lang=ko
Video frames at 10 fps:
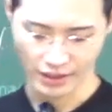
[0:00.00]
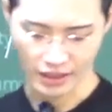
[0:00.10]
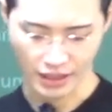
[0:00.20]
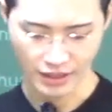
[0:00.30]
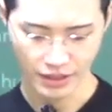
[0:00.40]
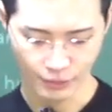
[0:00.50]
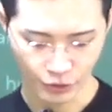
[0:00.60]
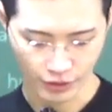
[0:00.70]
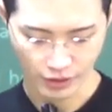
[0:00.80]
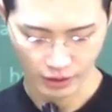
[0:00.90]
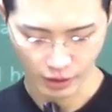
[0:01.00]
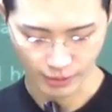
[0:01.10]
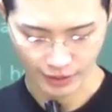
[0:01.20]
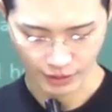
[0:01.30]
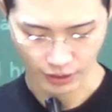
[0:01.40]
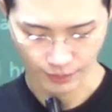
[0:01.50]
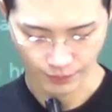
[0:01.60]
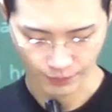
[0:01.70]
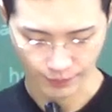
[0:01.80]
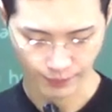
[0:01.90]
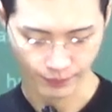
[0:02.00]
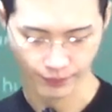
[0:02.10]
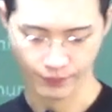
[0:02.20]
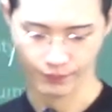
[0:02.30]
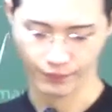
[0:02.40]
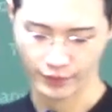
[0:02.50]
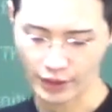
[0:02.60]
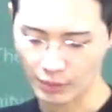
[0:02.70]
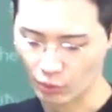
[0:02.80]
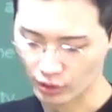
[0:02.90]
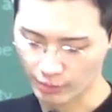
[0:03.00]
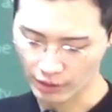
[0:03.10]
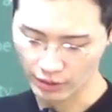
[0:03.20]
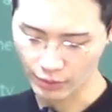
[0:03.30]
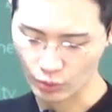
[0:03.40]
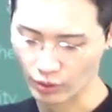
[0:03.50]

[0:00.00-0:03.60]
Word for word: 자, 한 지문 이렇게 읽어봤어. 음, 잘 복습했으면